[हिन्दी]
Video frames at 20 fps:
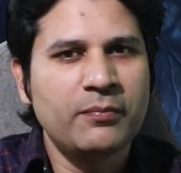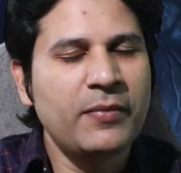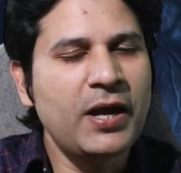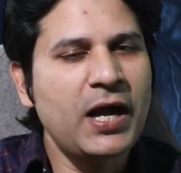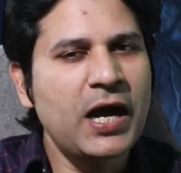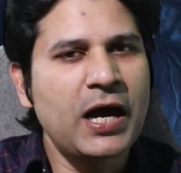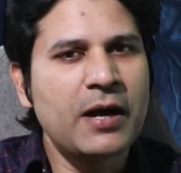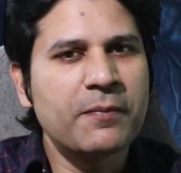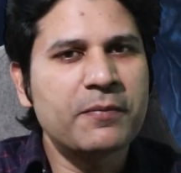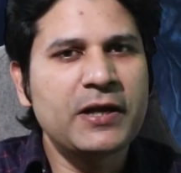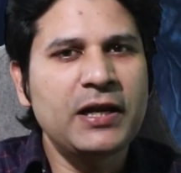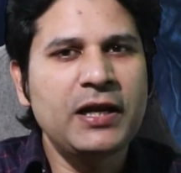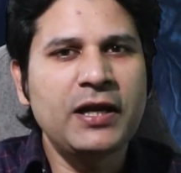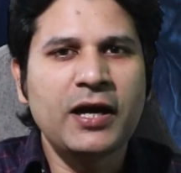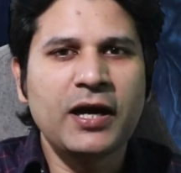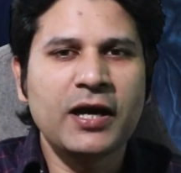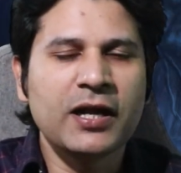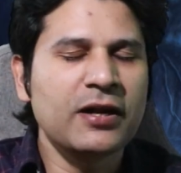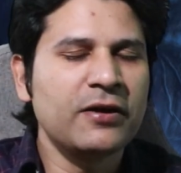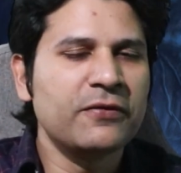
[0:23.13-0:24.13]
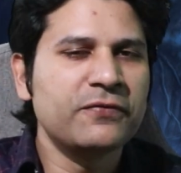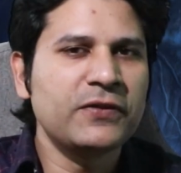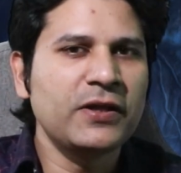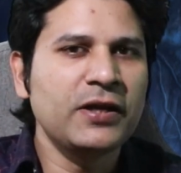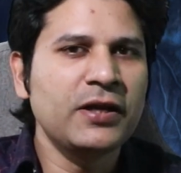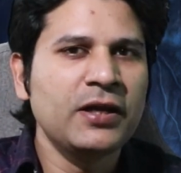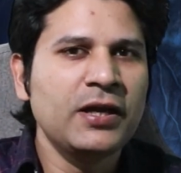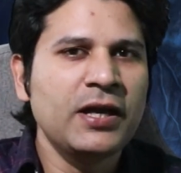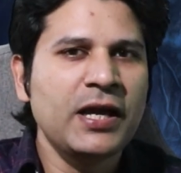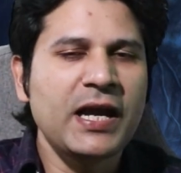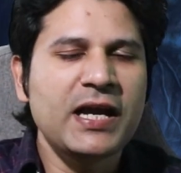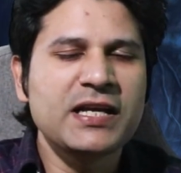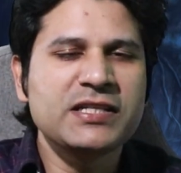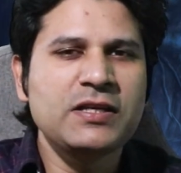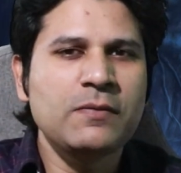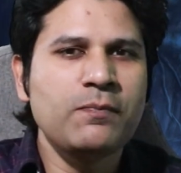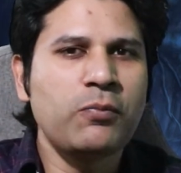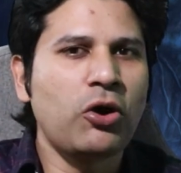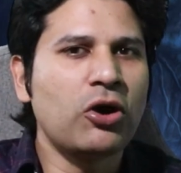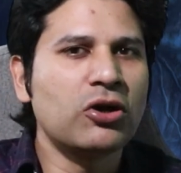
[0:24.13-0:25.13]
मैं आपके लिए हर हफ्ते
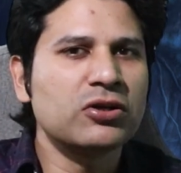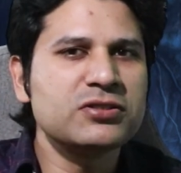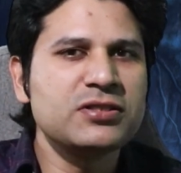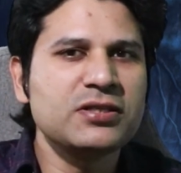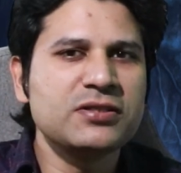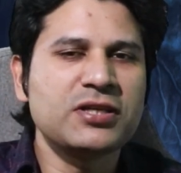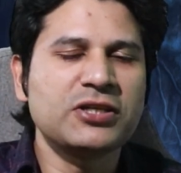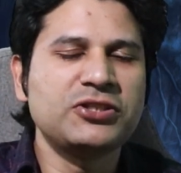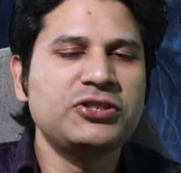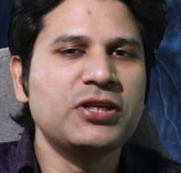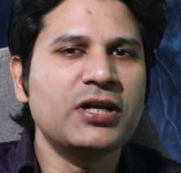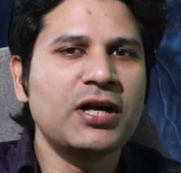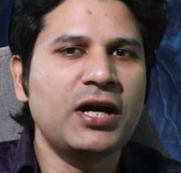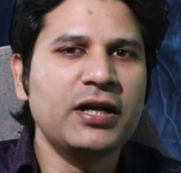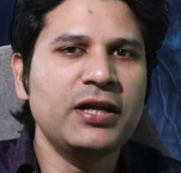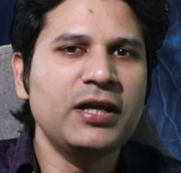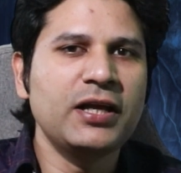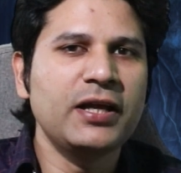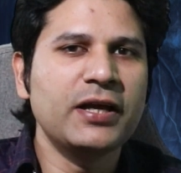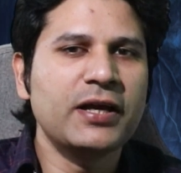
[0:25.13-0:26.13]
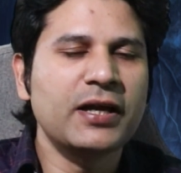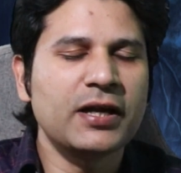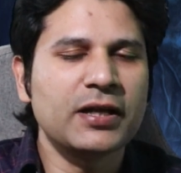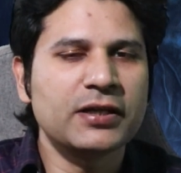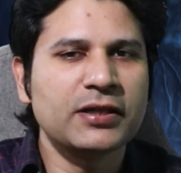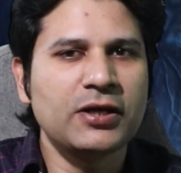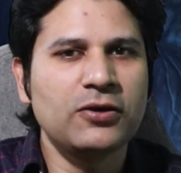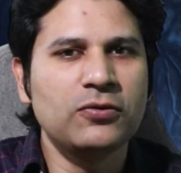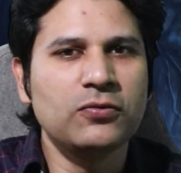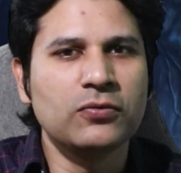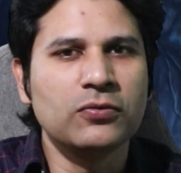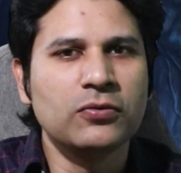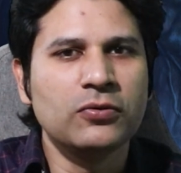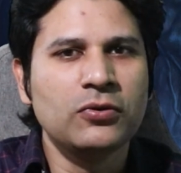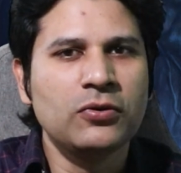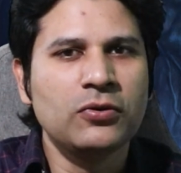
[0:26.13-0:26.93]
ऐसी बहुत सी सच्ची कहानियां लेकर आता हूं